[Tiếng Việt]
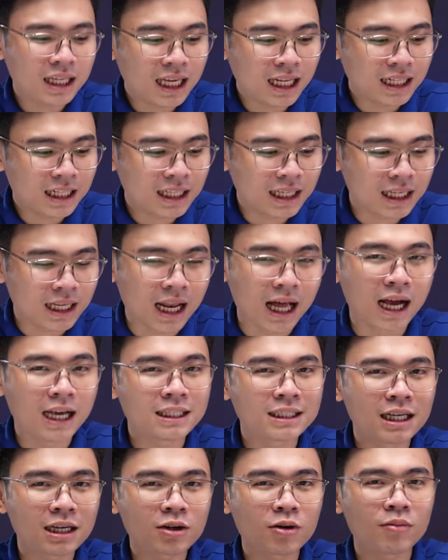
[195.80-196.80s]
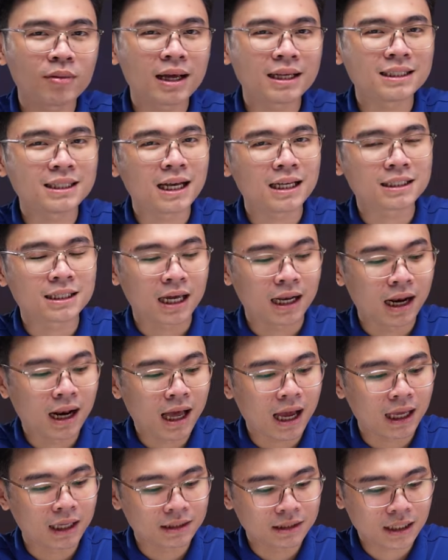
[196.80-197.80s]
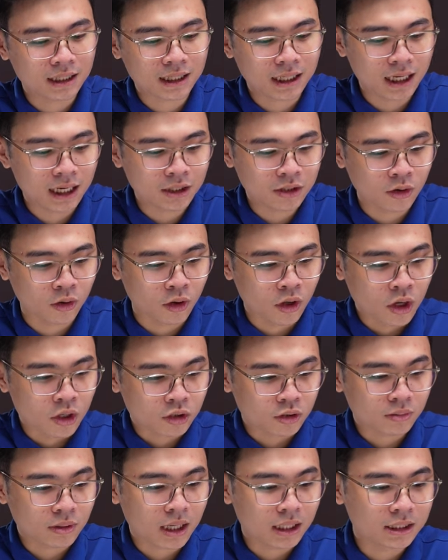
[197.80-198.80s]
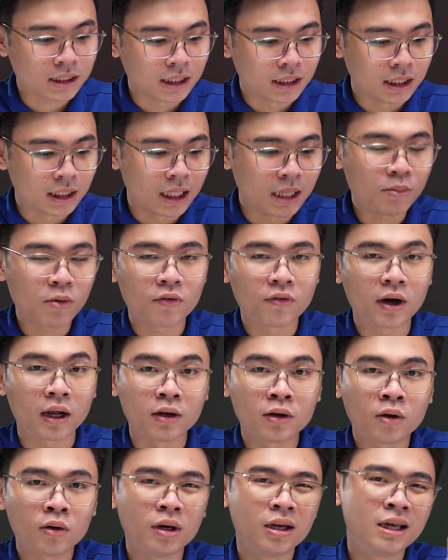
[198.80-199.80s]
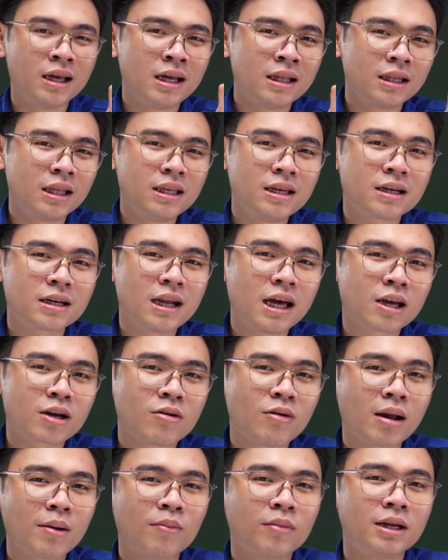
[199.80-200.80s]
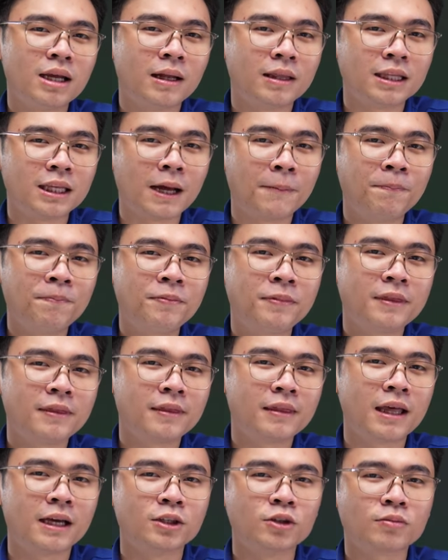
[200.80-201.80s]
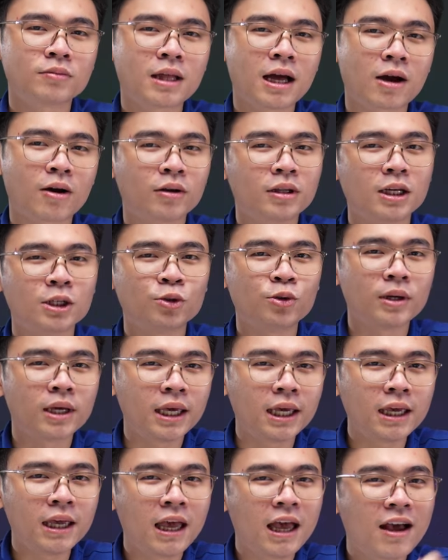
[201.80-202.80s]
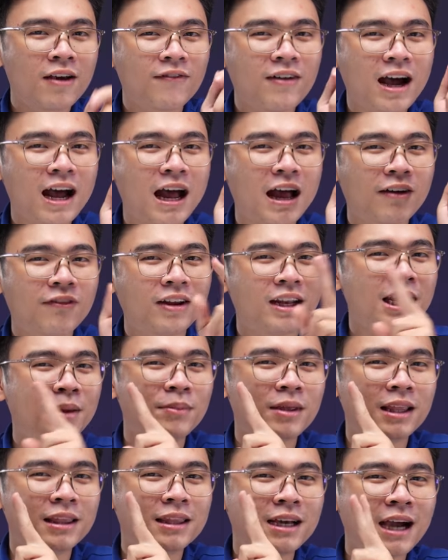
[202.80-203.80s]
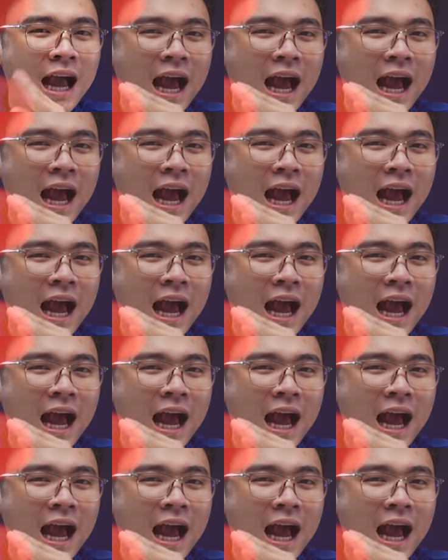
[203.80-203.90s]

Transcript: nhiên thì là Acer cũng đã che chắn lại rất kỹ rồi chúng ta chỉ nhìn thấy một phần thôi thế nhưng đây cũng là một điểm nhấn để chúng ta có thể suy nghĩ và phần điểm nhấn thứ